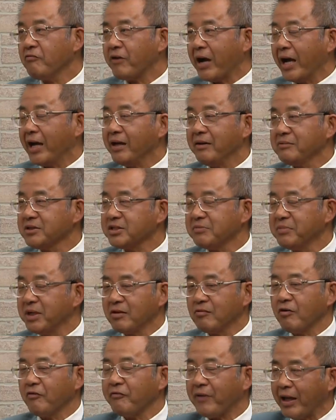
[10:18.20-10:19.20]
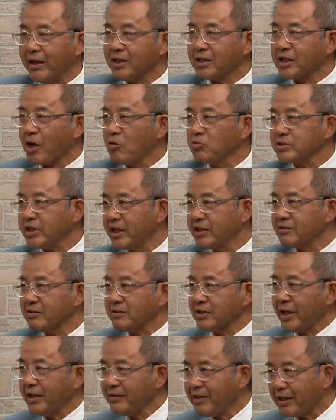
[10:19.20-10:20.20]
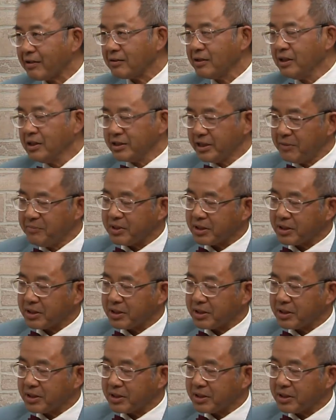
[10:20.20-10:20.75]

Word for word: phải chứ mình có phải là thâu tiền nó đấy đâu nếu yeah.